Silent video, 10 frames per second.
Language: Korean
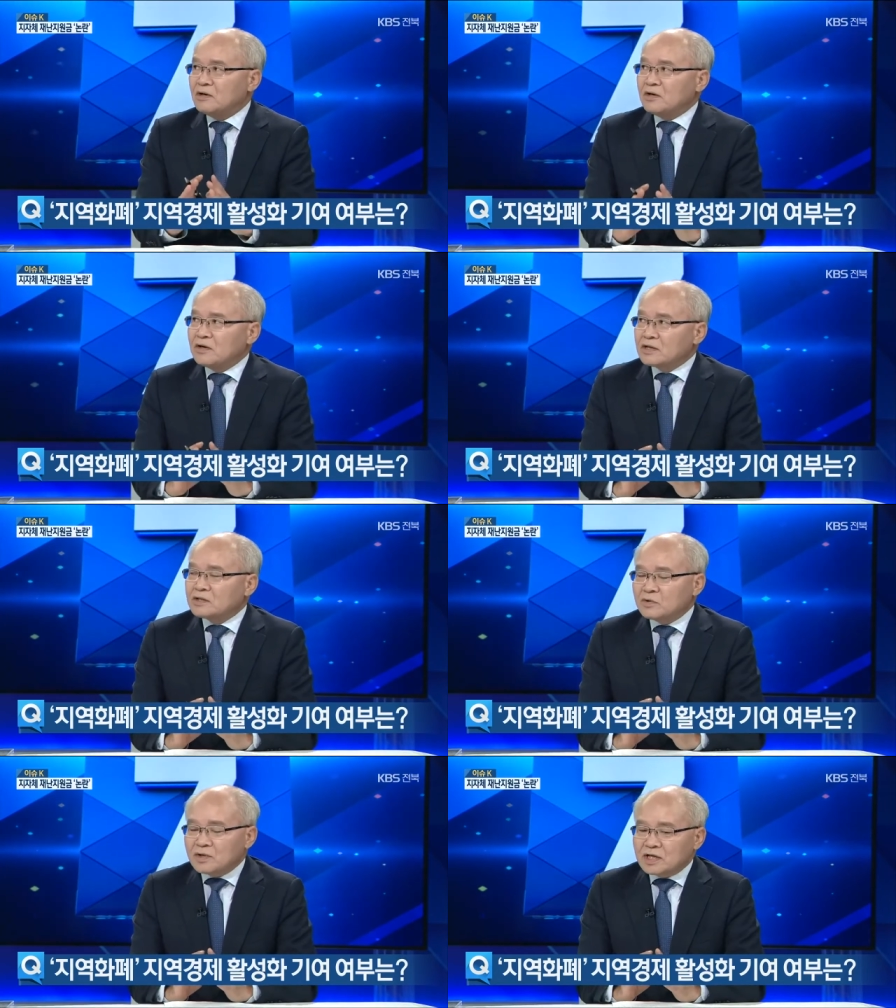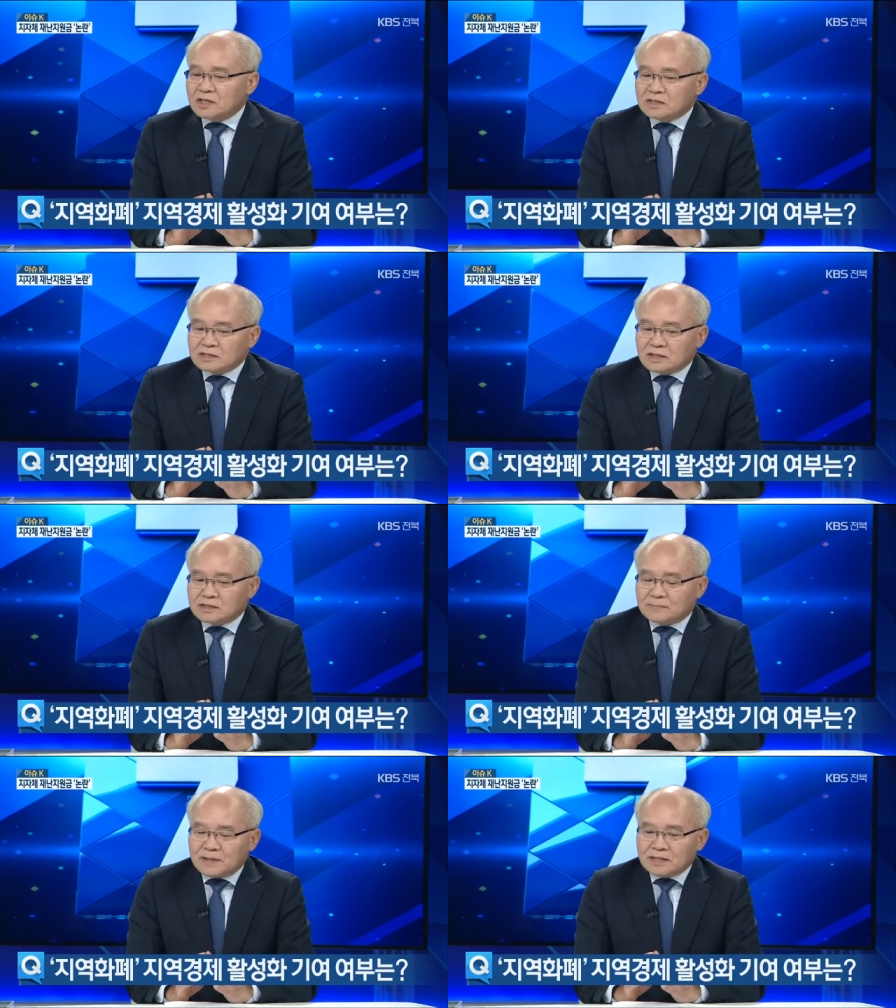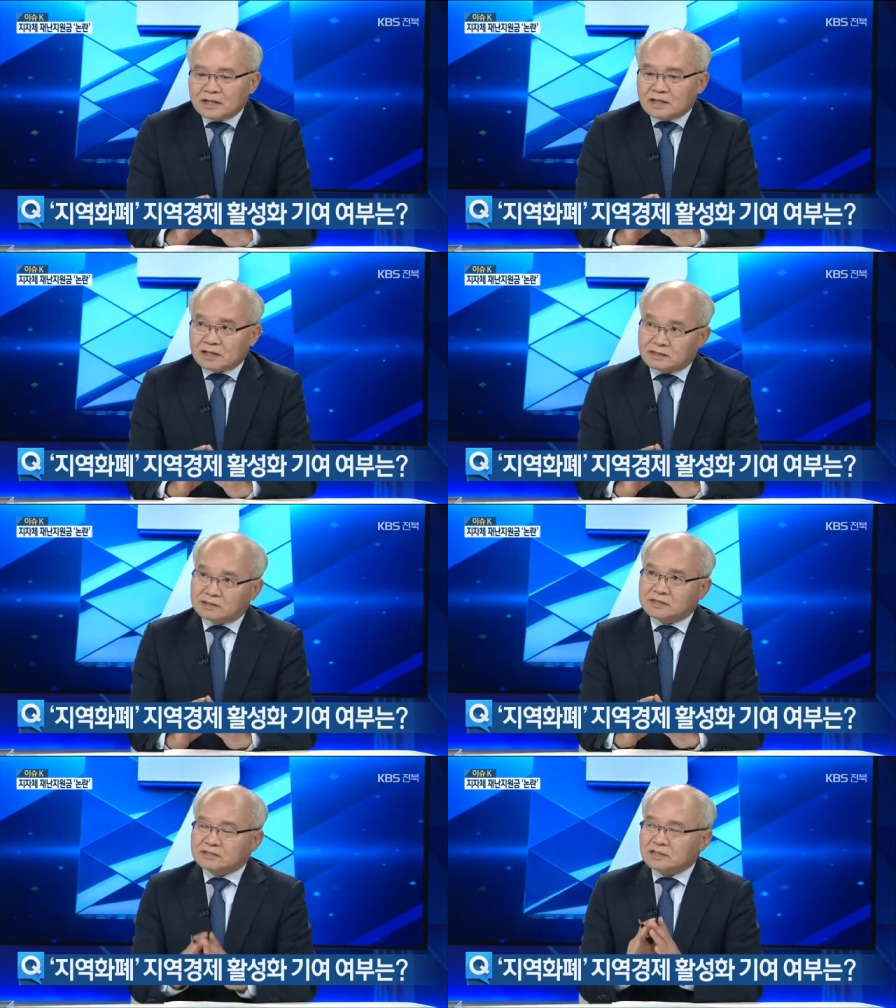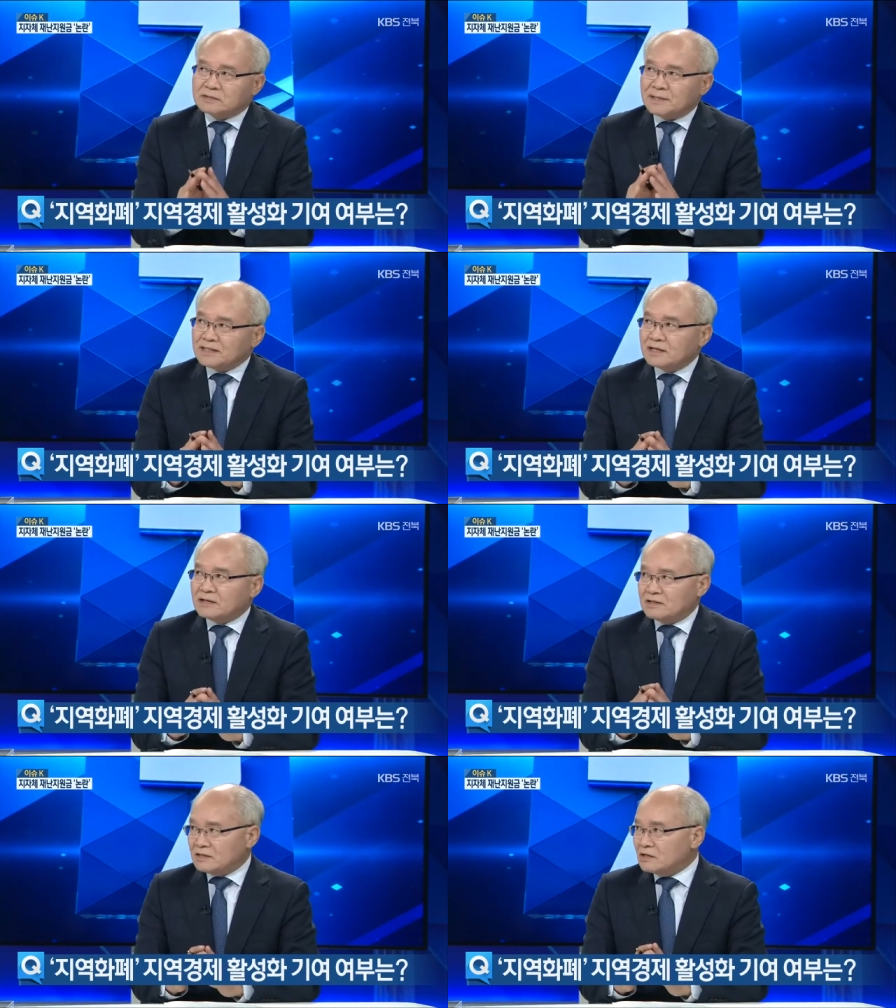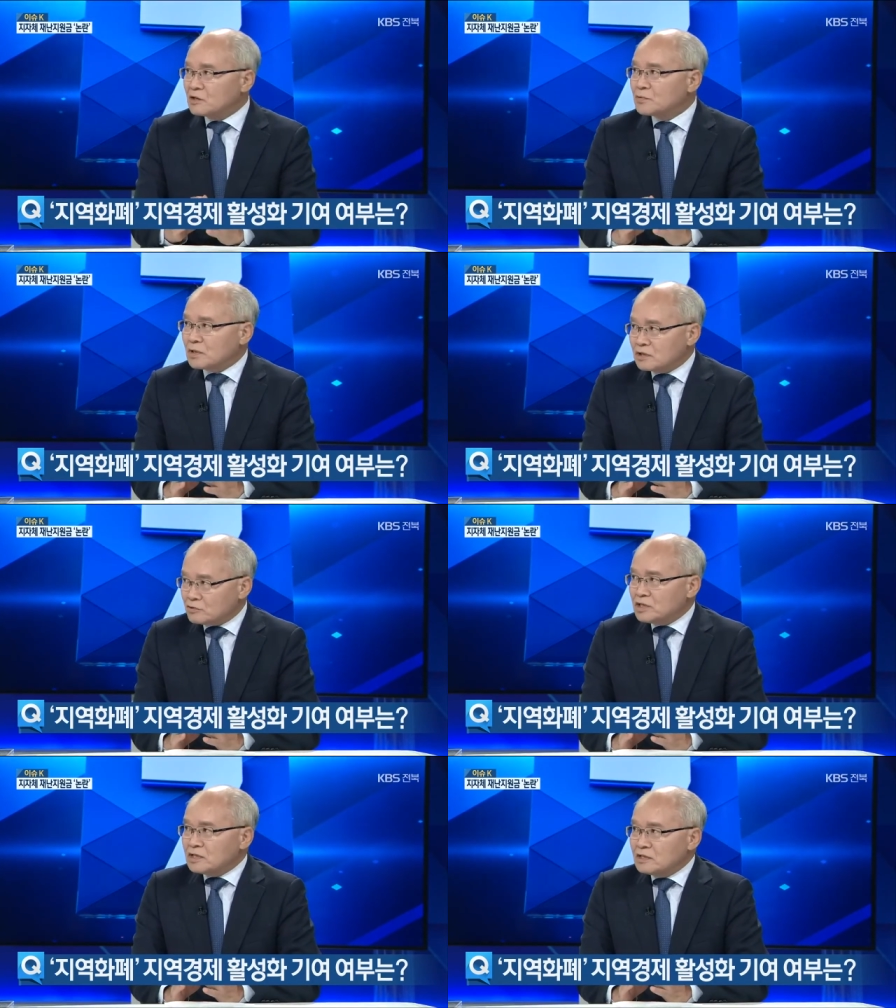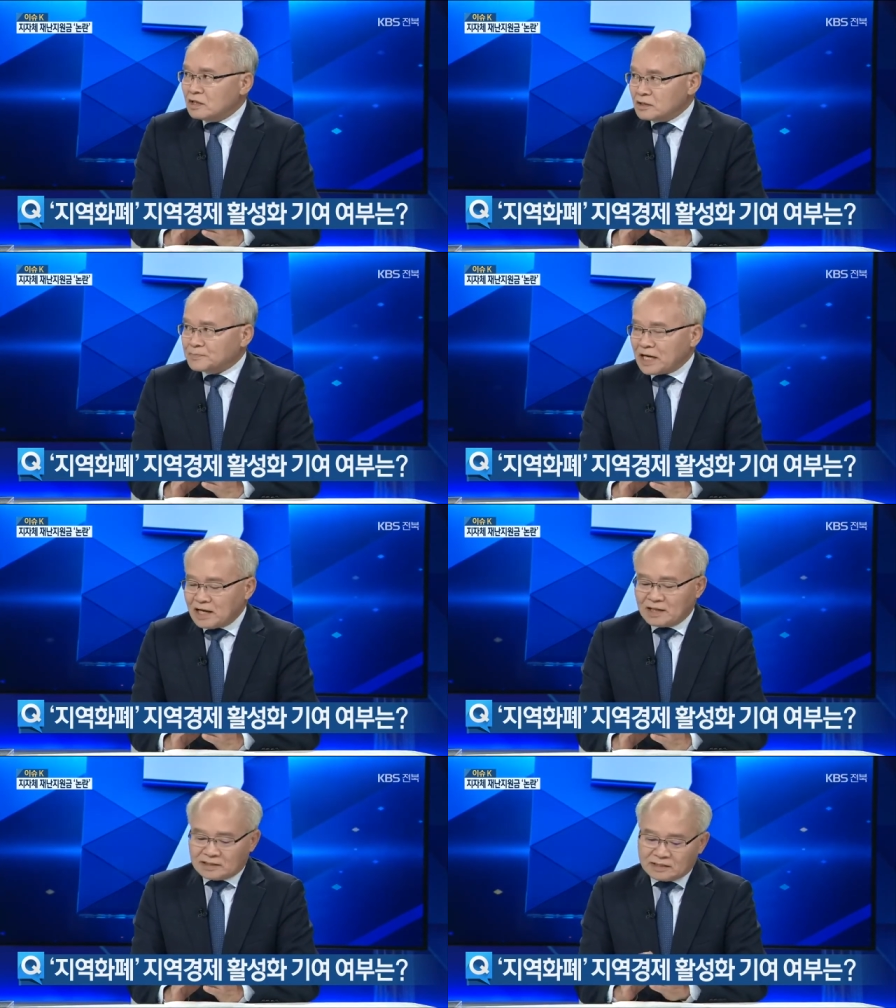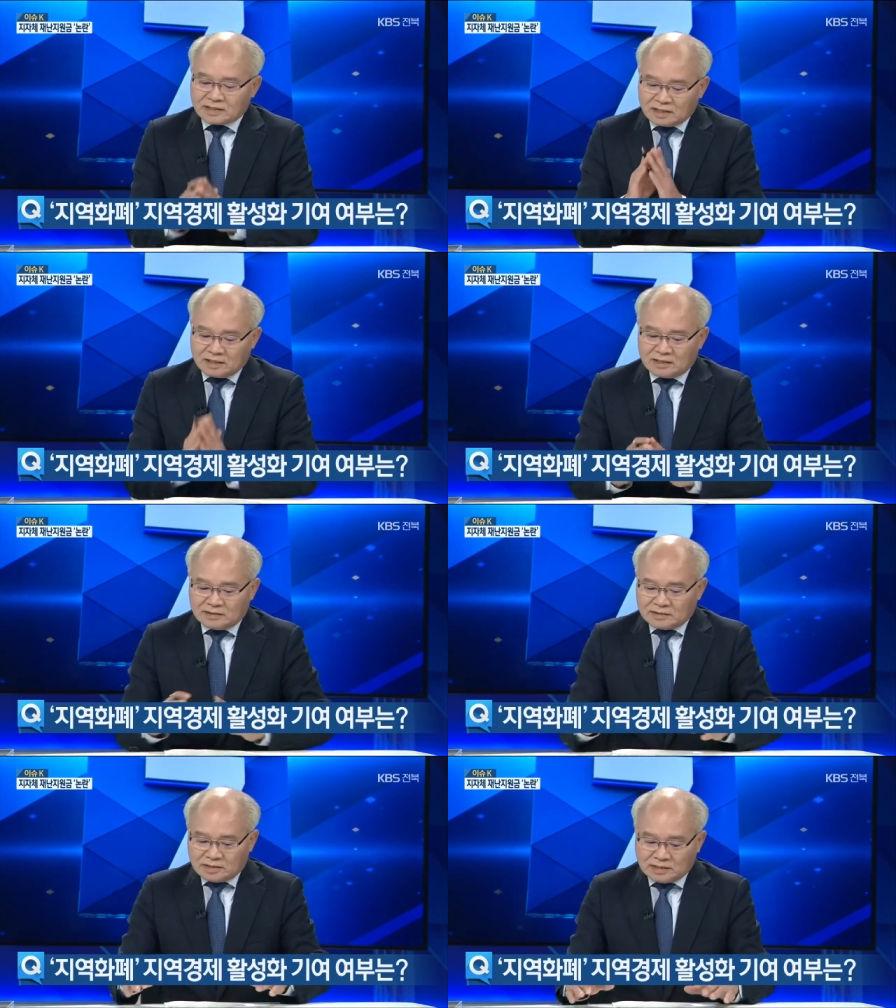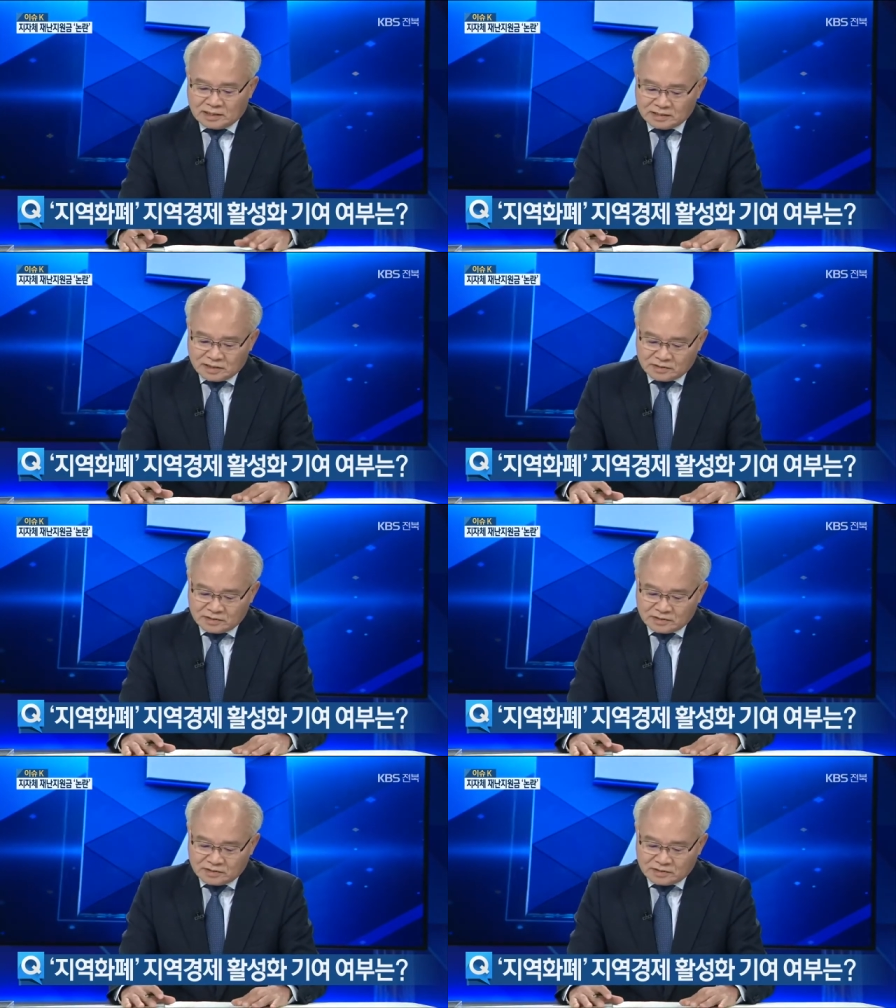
예. 그 효과를 판단하기, 그래서 측정해서 판단하기 굉장히 어려, 어려, 어렵다. 음. 데이터가 한, 한정이